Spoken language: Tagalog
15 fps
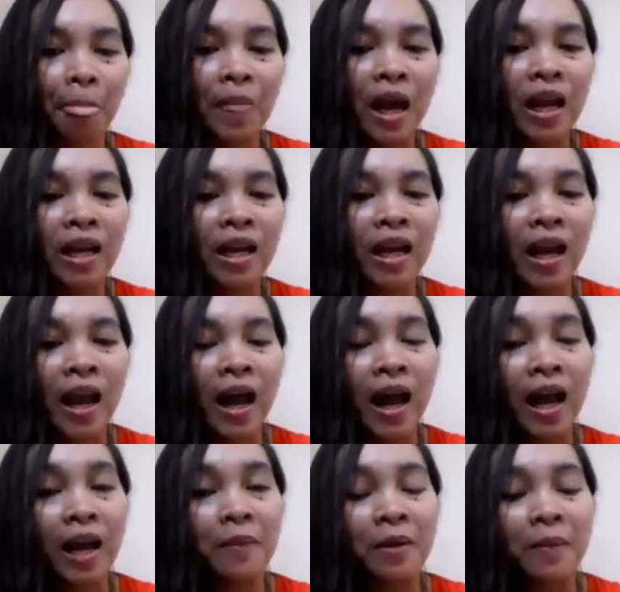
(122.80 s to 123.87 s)
Dahil
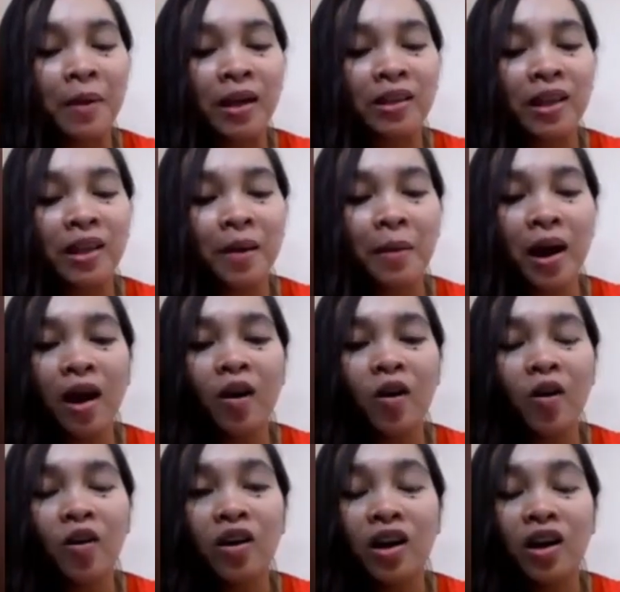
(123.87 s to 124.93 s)
kailangan naming
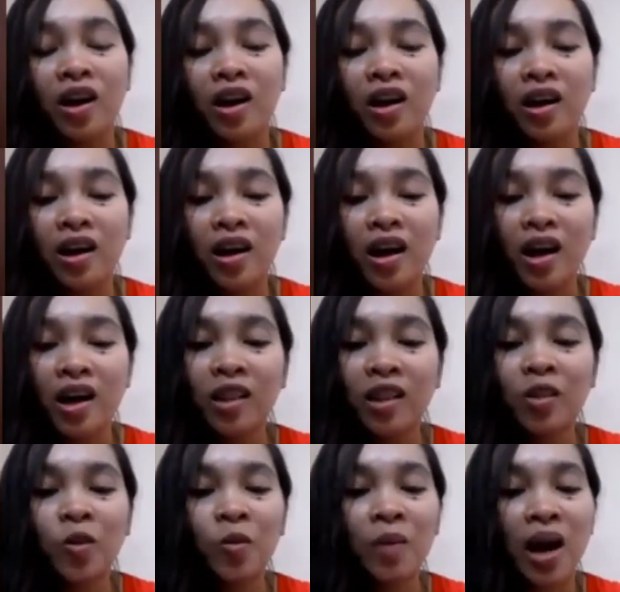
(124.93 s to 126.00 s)
magtrabaho
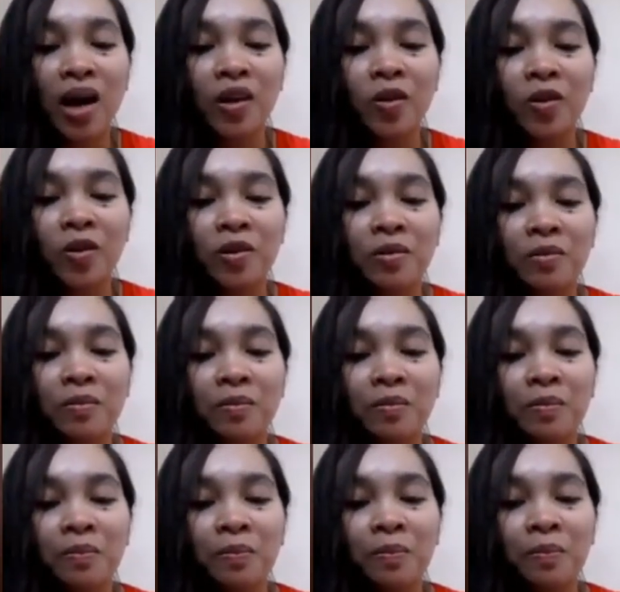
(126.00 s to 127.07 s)
at kumayod
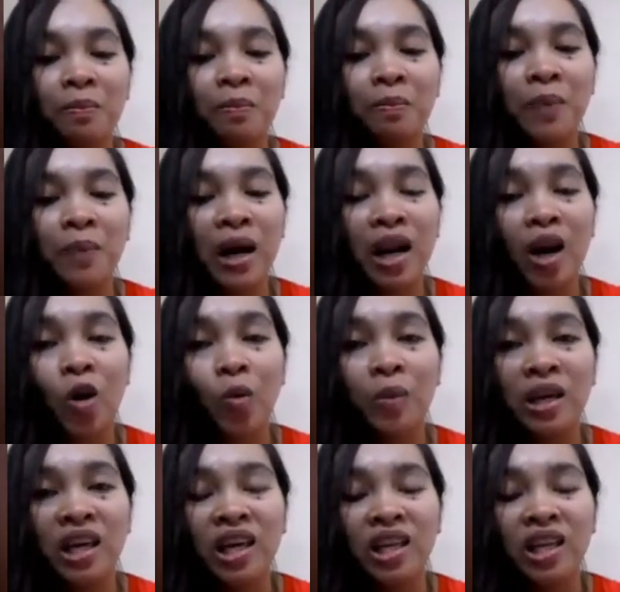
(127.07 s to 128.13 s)
para
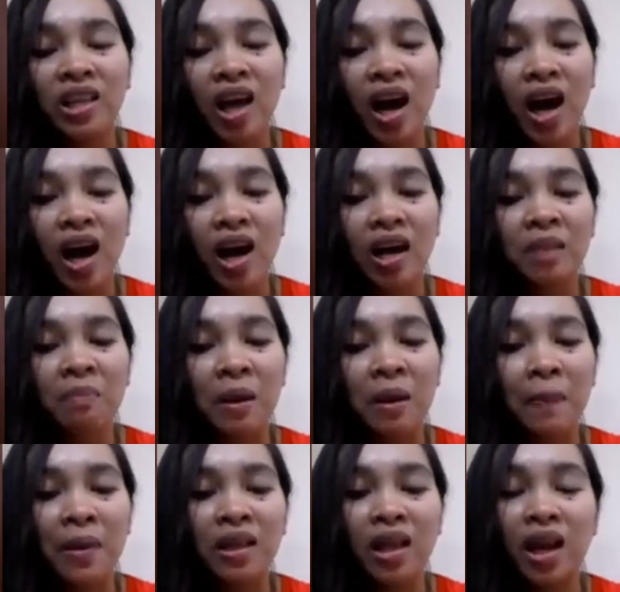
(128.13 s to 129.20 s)
kumikita at
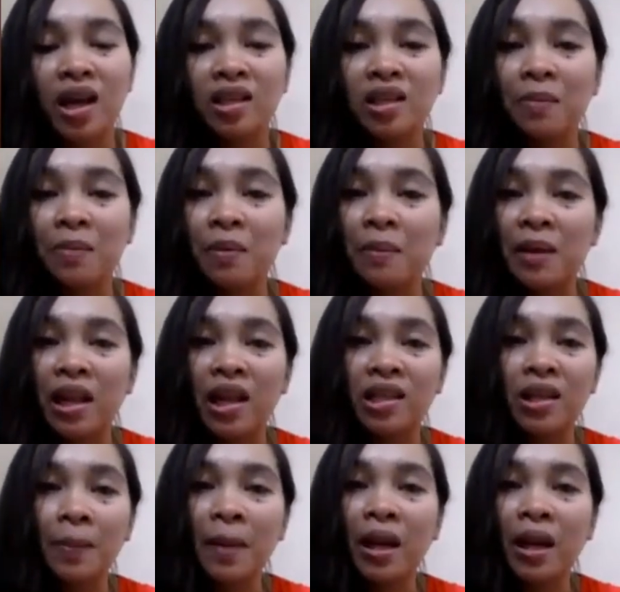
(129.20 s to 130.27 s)
may padala sa
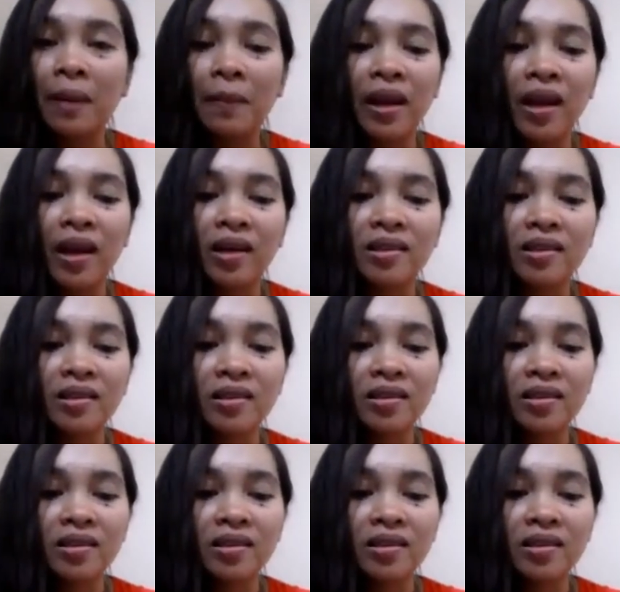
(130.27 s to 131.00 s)
pamilya sa Pilipinas.